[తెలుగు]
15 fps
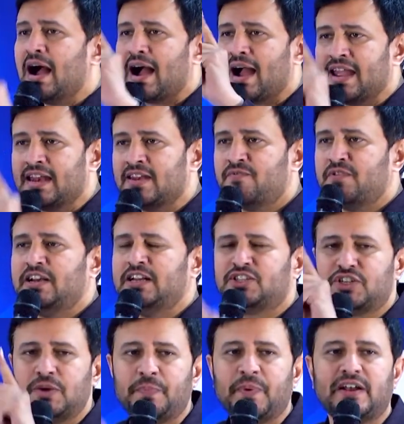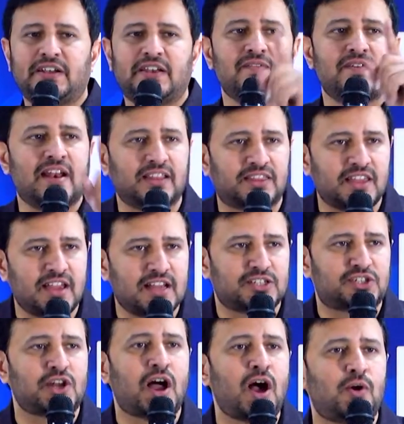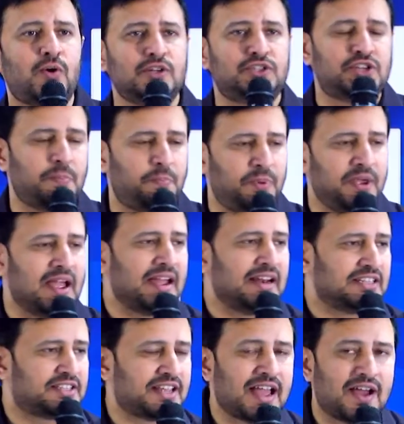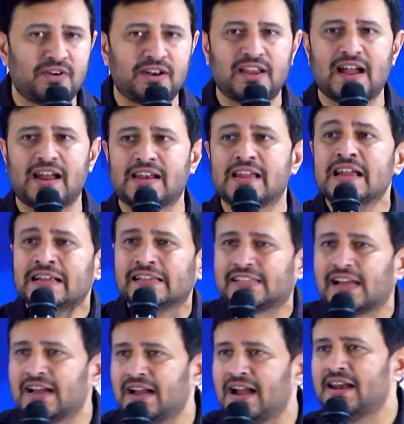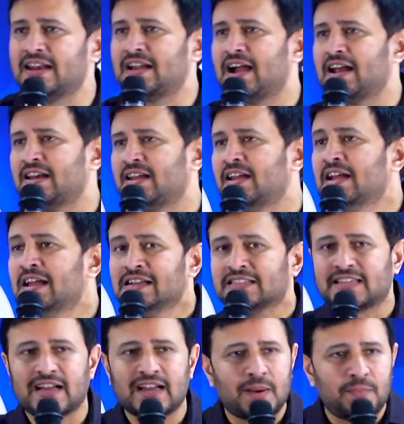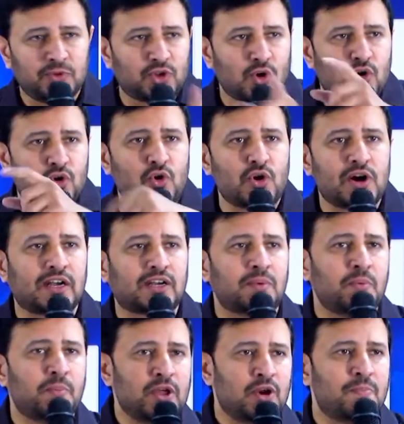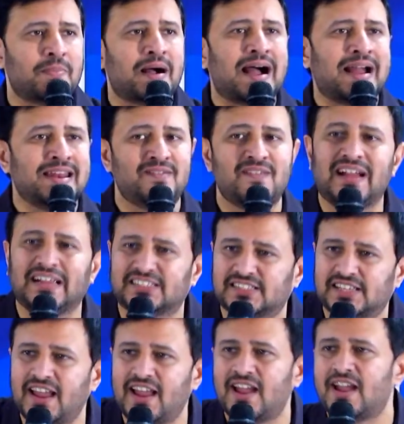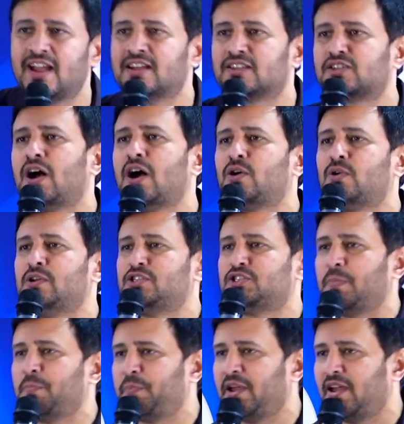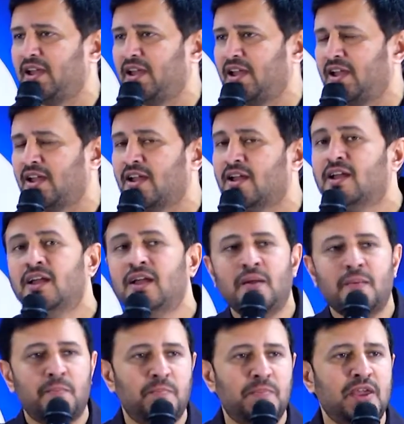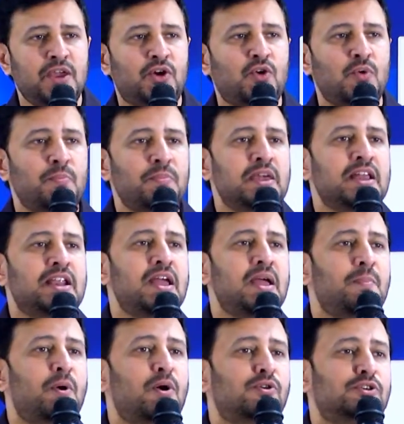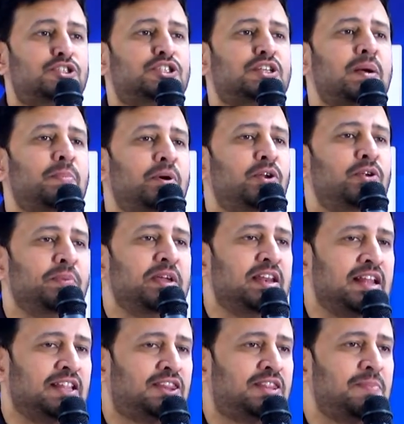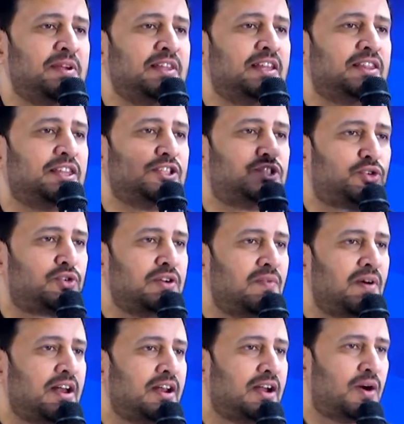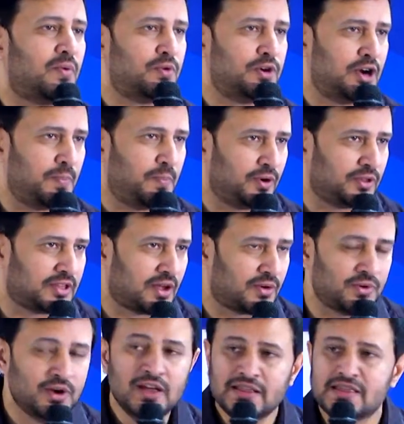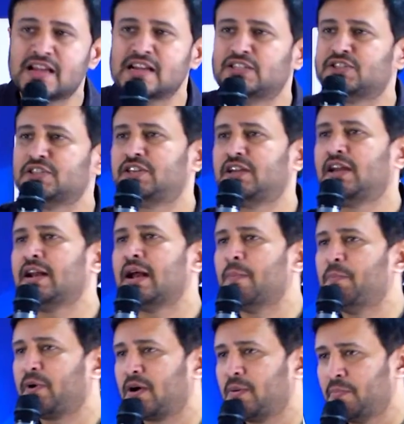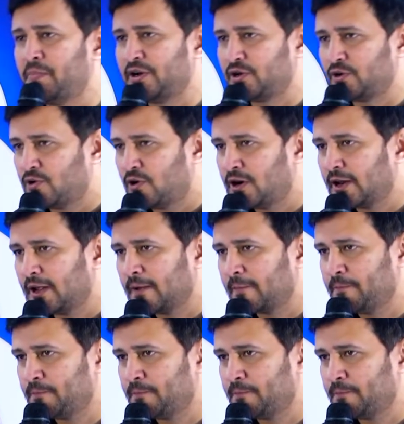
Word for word: ఆయన్ని విడిచిపెట్టి వెళితే సాకులు చెప్పి ఆయన సేవని కానీ సంఘాన్ని కానీ సంఘముతో కూడటం మీరు మానివేస్తే సాకులు చెప్పి మీకు మీరే బహుశ్రమలు మీ నెత్తి మీద తెచ్చుకుని వారుగా ఉండిపోతారు దయచేసి జ్ఞాపకం పెట్టుకోండి